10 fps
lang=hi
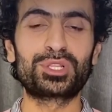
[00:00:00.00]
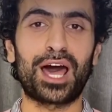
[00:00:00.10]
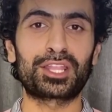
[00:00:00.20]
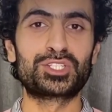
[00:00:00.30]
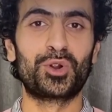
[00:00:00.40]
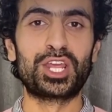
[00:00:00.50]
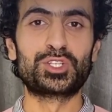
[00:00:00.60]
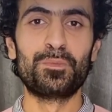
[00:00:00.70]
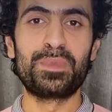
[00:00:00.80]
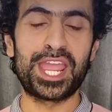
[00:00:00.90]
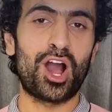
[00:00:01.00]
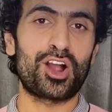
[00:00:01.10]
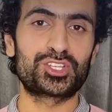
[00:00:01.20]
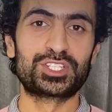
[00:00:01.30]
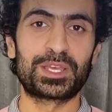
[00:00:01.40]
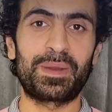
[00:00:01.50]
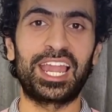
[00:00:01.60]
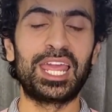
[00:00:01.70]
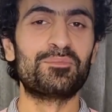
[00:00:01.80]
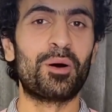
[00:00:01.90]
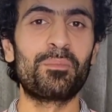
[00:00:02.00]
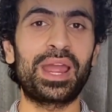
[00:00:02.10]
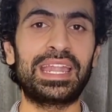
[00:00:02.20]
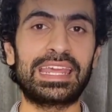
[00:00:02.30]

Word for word: 2022 मेगा ऑक्शन से पहले मुंबई